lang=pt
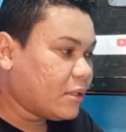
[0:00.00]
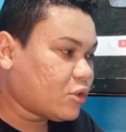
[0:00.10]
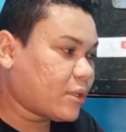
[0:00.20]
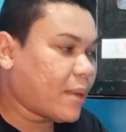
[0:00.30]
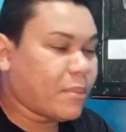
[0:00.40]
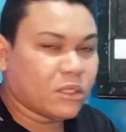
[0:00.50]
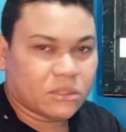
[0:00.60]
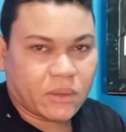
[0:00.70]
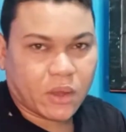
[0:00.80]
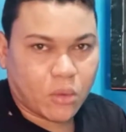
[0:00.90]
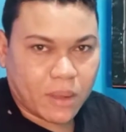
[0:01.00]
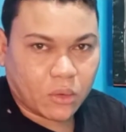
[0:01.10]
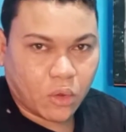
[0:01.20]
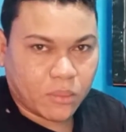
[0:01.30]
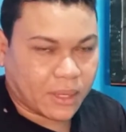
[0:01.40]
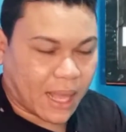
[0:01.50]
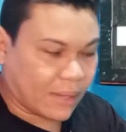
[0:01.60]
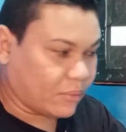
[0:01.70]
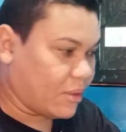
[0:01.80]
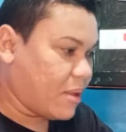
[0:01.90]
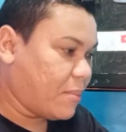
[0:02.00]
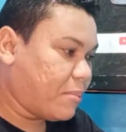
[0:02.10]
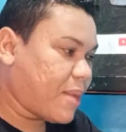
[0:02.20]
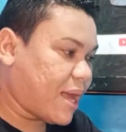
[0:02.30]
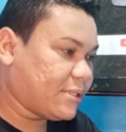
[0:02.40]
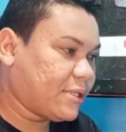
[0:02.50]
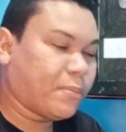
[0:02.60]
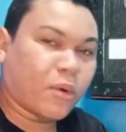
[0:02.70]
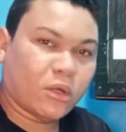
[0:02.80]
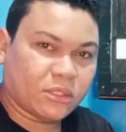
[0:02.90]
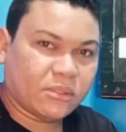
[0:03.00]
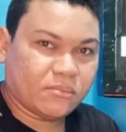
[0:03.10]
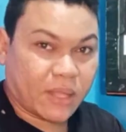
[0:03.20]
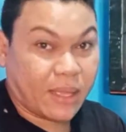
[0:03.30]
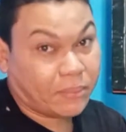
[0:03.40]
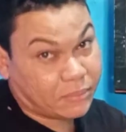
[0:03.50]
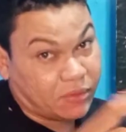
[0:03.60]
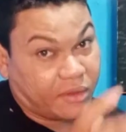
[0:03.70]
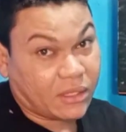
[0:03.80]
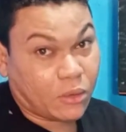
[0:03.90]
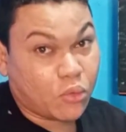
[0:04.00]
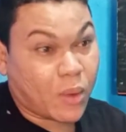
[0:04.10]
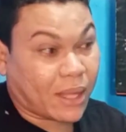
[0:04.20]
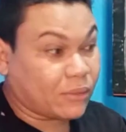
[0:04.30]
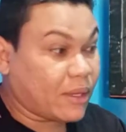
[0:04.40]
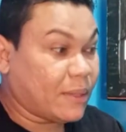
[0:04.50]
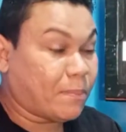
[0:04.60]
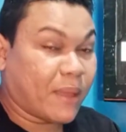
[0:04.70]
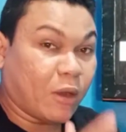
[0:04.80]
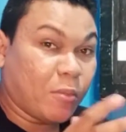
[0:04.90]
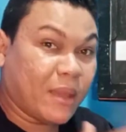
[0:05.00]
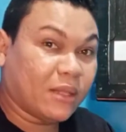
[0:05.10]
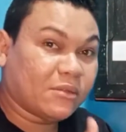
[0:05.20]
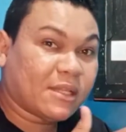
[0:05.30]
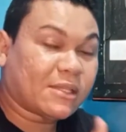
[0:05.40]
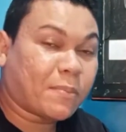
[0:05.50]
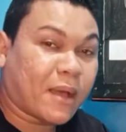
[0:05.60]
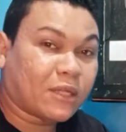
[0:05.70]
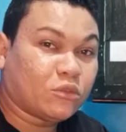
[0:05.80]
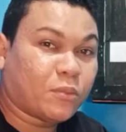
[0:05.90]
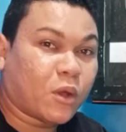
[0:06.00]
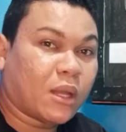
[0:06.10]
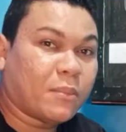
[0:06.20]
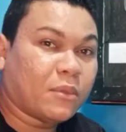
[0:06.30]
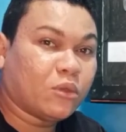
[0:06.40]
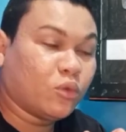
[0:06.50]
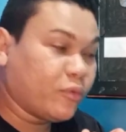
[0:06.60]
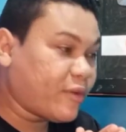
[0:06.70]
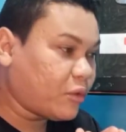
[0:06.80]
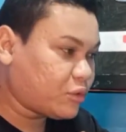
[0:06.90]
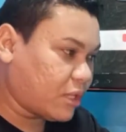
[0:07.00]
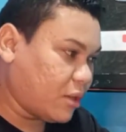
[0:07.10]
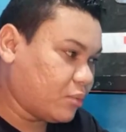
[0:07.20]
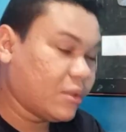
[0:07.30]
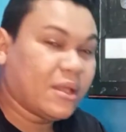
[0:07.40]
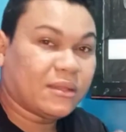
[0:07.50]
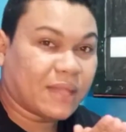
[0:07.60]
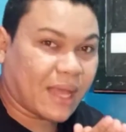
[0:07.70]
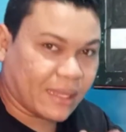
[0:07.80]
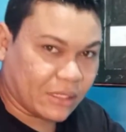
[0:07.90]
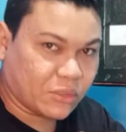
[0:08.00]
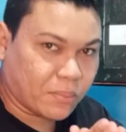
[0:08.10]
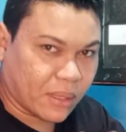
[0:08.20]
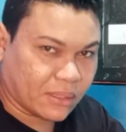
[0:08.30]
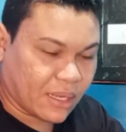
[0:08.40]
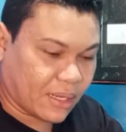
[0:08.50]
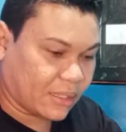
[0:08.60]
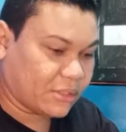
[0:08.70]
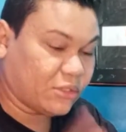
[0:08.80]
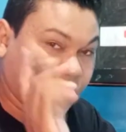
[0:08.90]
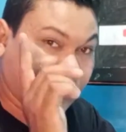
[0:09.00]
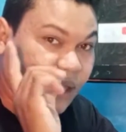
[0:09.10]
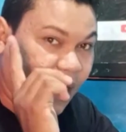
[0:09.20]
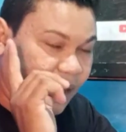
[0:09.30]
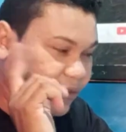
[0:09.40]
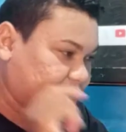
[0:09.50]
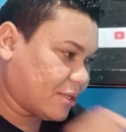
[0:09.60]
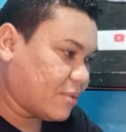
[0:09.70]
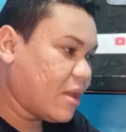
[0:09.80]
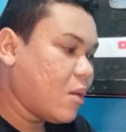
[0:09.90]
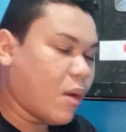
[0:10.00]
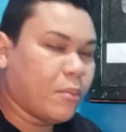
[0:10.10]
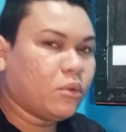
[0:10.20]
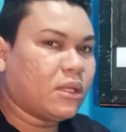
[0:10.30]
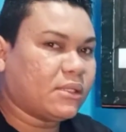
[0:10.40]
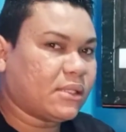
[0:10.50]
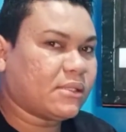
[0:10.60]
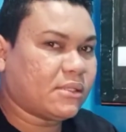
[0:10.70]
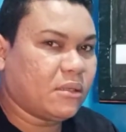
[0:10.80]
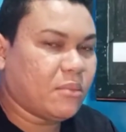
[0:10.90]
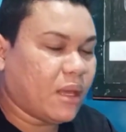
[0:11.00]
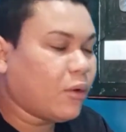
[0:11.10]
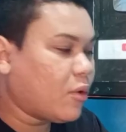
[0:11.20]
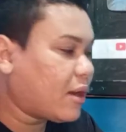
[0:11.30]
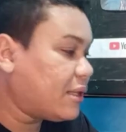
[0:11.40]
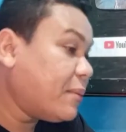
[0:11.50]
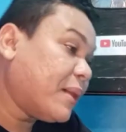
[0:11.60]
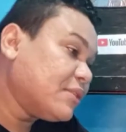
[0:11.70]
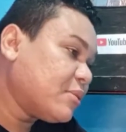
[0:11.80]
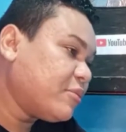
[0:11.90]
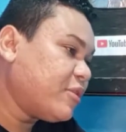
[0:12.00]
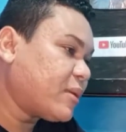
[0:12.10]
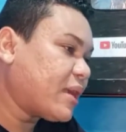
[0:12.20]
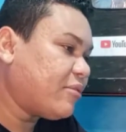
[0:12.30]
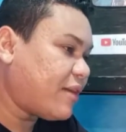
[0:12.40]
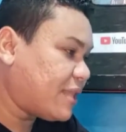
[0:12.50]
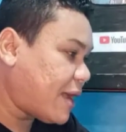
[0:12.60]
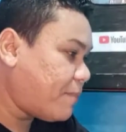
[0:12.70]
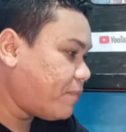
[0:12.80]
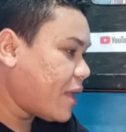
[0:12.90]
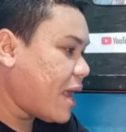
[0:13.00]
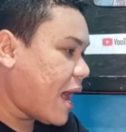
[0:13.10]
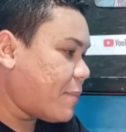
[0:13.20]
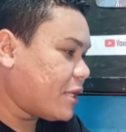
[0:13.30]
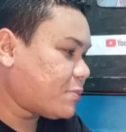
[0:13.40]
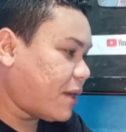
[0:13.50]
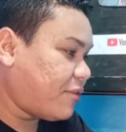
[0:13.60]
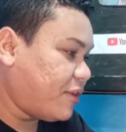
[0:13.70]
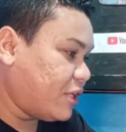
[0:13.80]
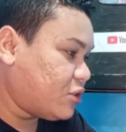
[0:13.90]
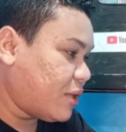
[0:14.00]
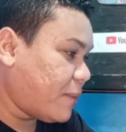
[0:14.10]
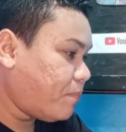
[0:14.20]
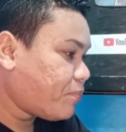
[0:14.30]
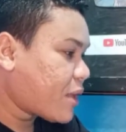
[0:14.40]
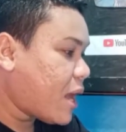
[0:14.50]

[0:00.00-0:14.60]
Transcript: Só que a Band não é como a Globo, claro, mas que pode, né, inverter o quadro aí, pelo menos nessa parte do programa do Faustão, na rede Bandeirantes de televisão. Uma mudança assim meio louca, né? Mas vamos ver o que, é que vai dar aí mais pra frente, né?